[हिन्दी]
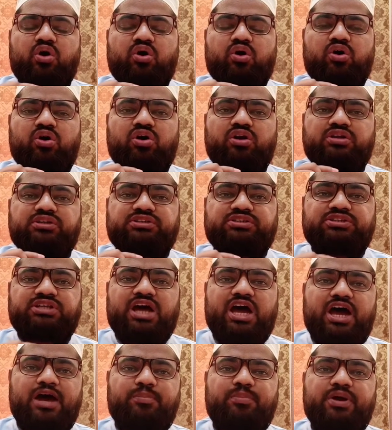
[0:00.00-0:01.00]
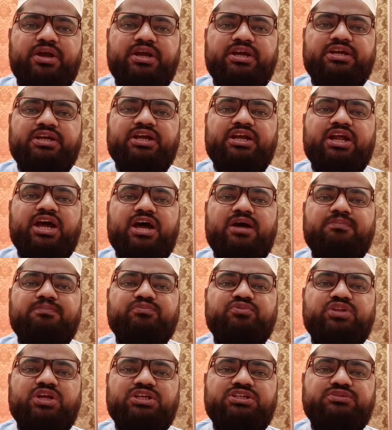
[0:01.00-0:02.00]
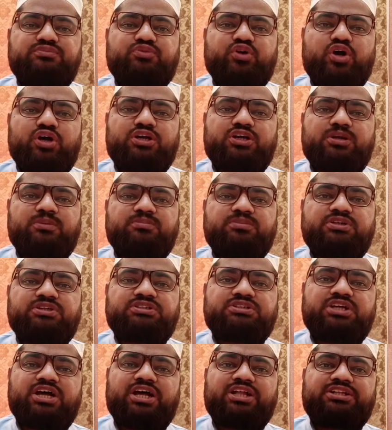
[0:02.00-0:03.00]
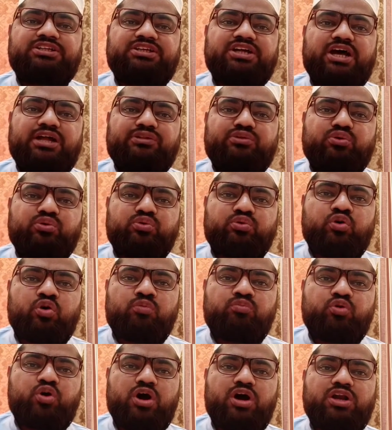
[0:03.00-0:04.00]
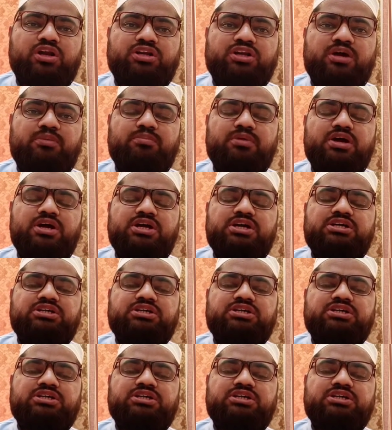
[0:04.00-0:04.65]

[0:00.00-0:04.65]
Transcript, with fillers: और सहाबा कराम दस मुहर्रम के साथ या तो नौ मुहर्रम